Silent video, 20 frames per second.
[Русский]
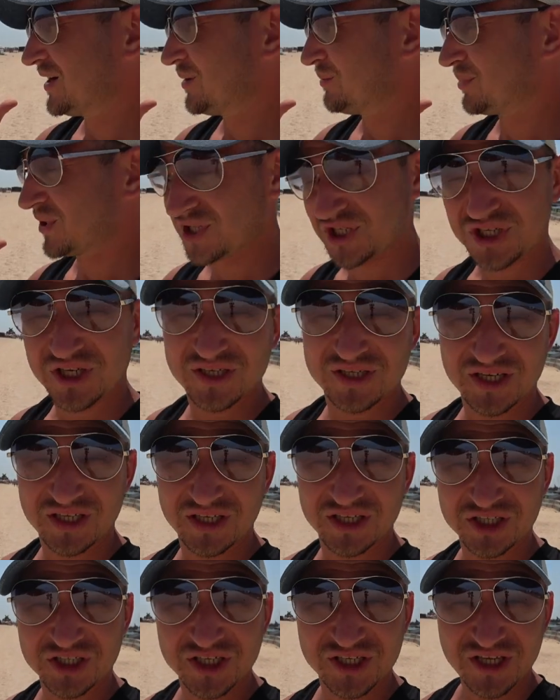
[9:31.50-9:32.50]
почти за
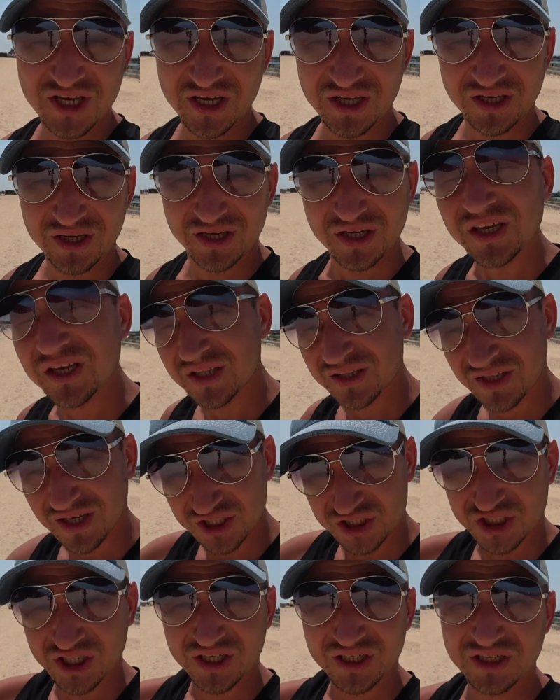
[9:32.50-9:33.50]
те же деньги и
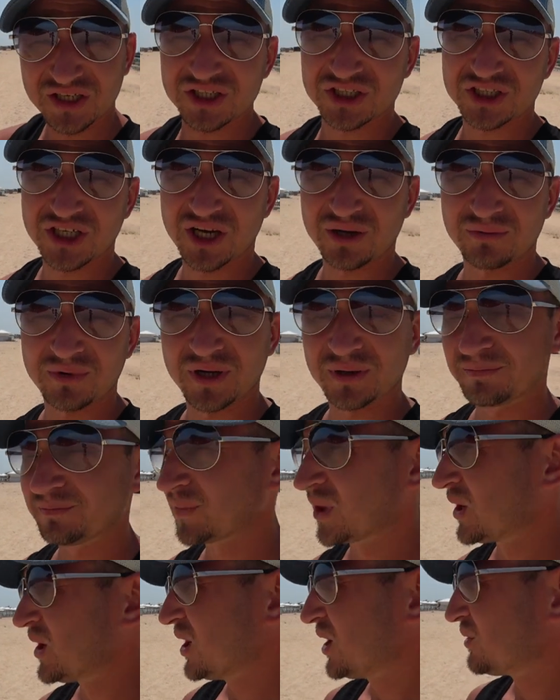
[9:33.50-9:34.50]
даже дешевле.
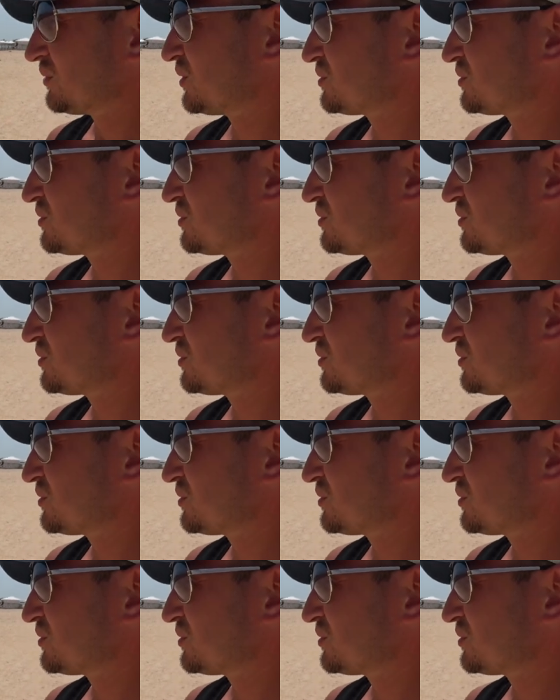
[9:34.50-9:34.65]
В